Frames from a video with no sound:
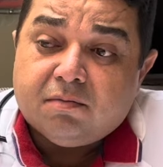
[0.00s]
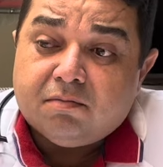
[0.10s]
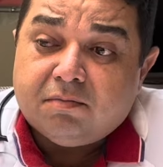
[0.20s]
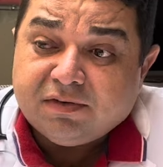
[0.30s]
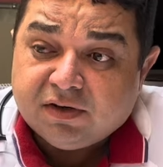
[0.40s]

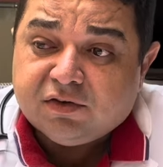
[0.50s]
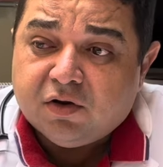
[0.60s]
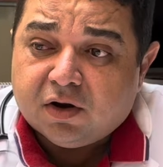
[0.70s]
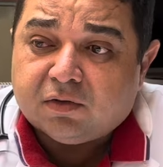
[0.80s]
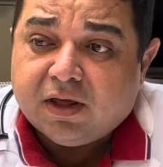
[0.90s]
Mas a
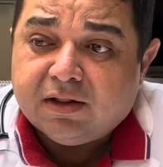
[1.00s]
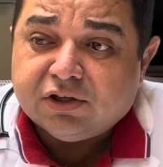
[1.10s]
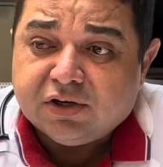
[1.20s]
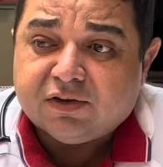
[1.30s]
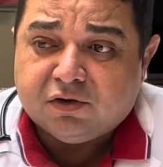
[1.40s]
senhora não quer
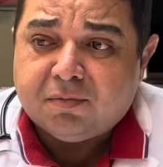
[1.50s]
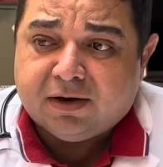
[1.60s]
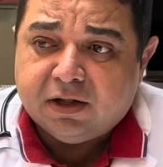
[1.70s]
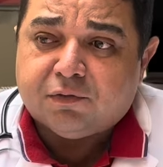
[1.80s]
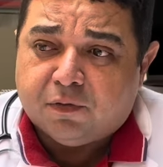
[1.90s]
deixar seu
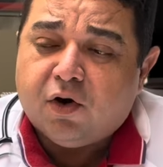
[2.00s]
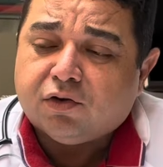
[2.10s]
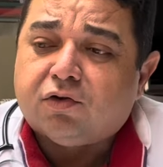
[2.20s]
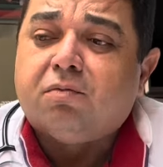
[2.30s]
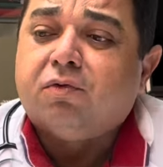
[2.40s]
marido
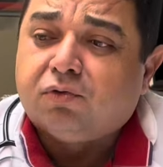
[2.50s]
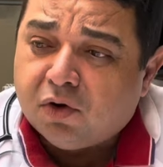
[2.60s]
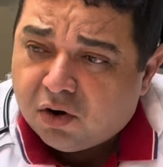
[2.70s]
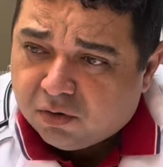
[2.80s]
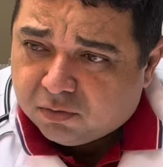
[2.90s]
forte como um
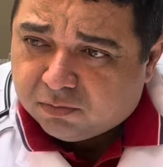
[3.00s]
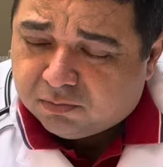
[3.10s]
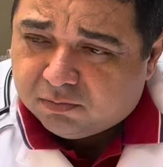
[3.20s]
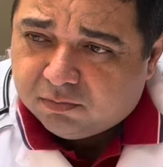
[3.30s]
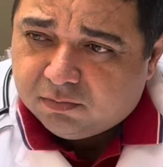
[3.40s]
touro?
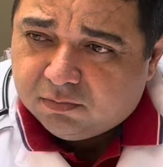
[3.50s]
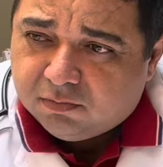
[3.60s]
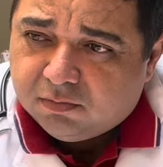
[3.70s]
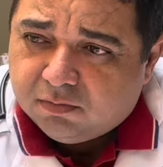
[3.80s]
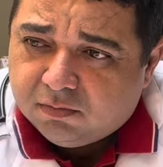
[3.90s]
Quero sim.
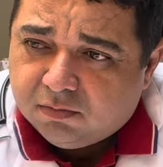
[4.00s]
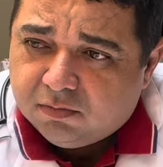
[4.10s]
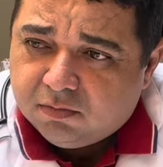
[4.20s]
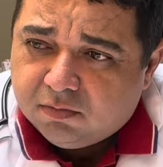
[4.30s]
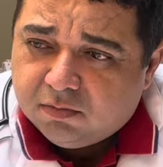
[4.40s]

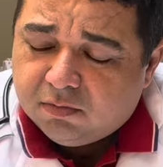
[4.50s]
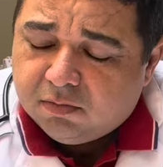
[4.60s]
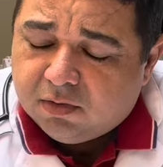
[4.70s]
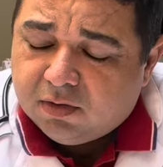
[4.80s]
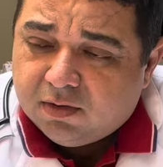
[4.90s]

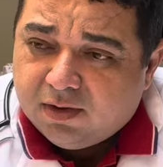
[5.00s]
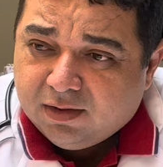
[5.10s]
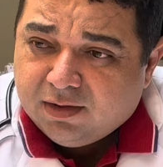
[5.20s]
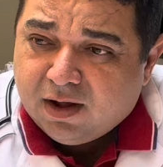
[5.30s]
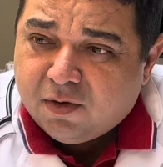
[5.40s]

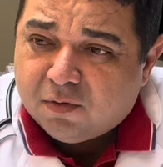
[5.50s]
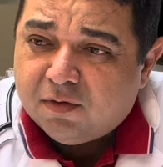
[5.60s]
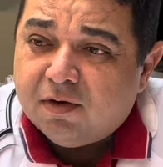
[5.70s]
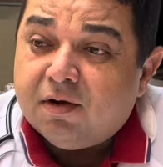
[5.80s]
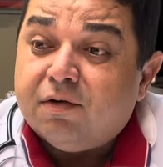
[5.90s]
Então,
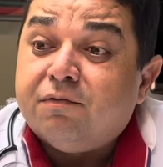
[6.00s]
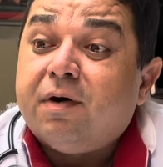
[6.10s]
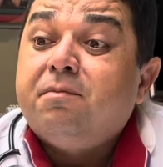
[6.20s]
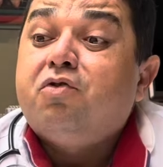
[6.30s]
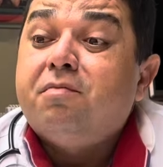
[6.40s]

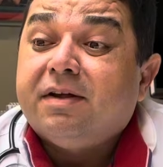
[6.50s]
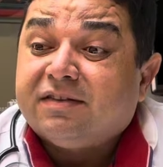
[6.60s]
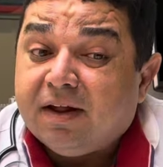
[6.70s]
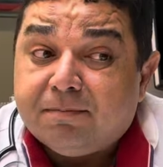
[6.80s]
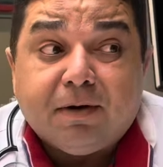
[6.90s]
Vamos
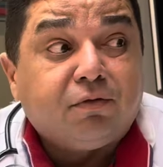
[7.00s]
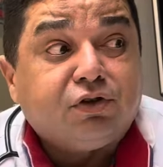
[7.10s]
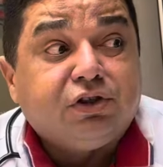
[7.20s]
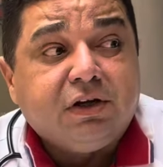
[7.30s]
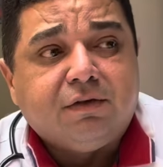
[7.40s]
começar pelo
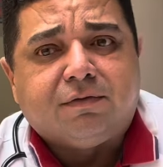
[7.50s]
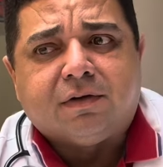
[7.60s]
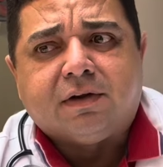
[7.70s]
chifre.